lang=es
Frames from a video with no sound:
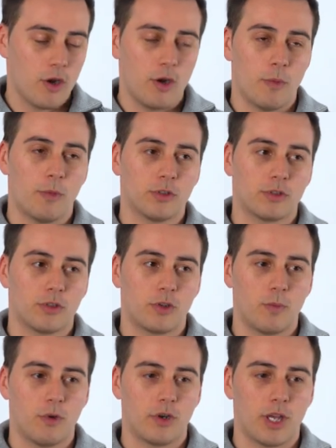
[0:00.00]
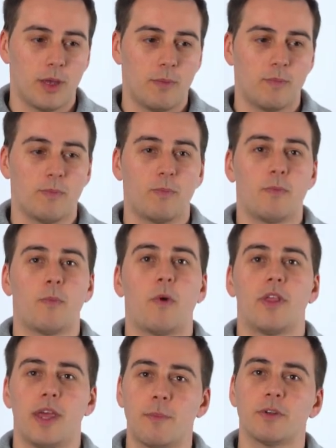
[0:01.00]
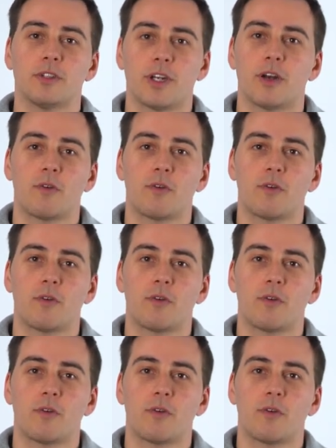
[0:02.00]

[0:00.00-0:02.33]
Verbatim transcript: nos mostró como que podíamos tener